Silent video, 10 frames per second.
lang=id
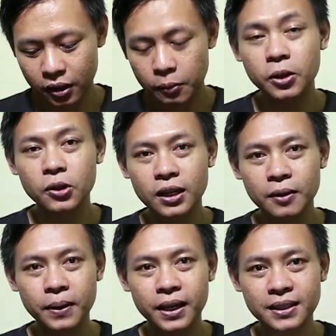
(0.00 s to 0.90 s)

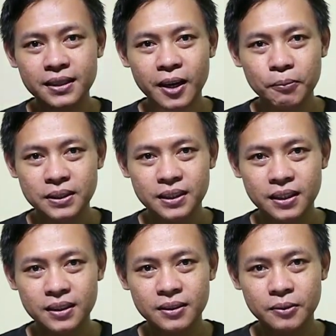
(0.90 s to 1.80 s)
Kebetulan kemarin saya
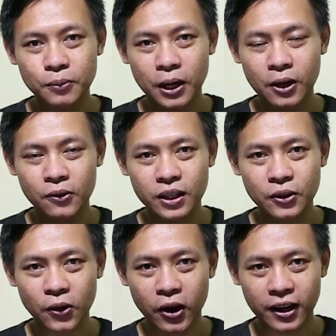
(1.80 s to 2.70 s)
pesen melalui
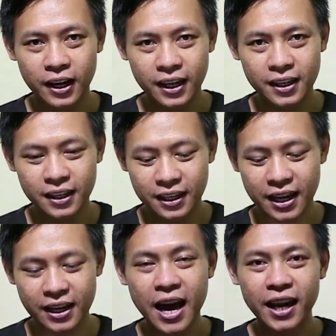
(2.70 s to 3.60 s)
toko online
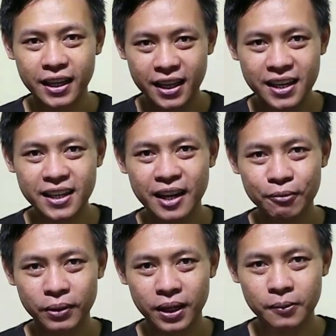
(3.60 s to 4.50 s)
dan hari ini
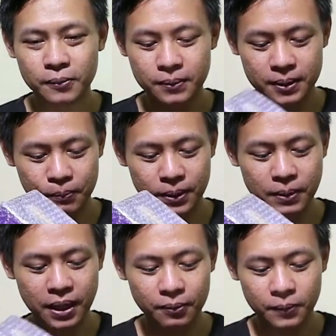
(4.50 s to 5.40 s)
nyampe cepet
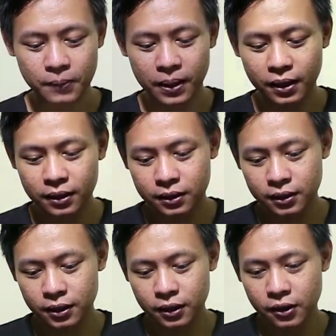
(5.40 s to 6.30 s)
banget memang.
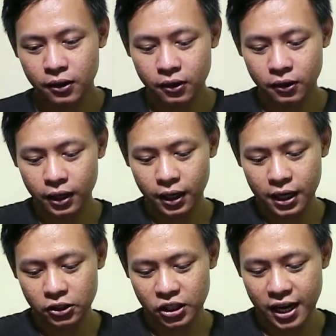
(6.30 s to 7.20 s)
Oke,
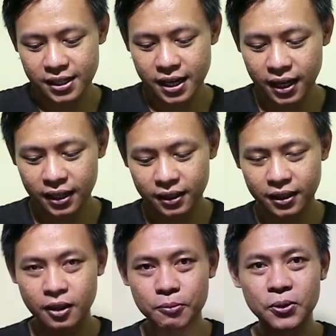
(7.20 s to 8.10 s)
langsung aja
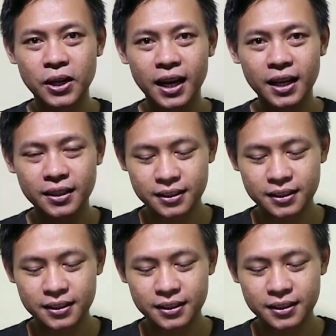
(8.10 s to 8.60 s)
kita buka.